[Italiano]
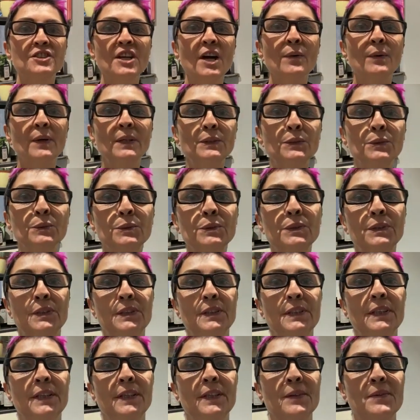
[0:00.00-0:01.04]
Ciao a
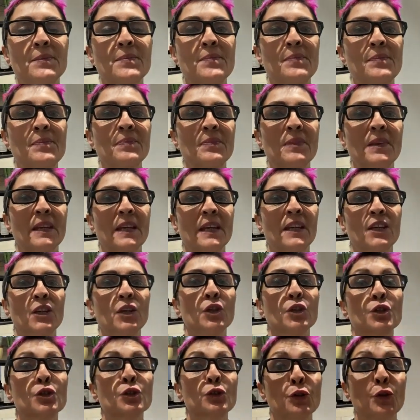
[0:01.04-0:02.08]
tutti,
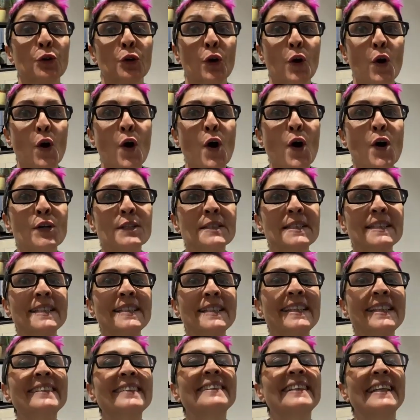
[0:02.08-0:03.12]
io sono
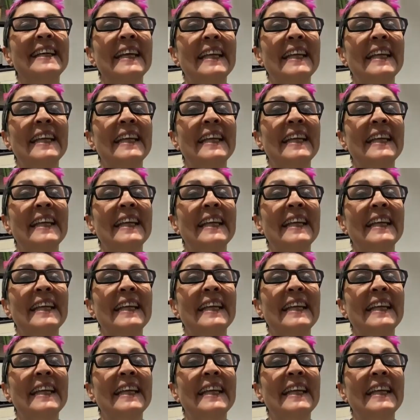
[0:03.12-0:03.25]
Rosy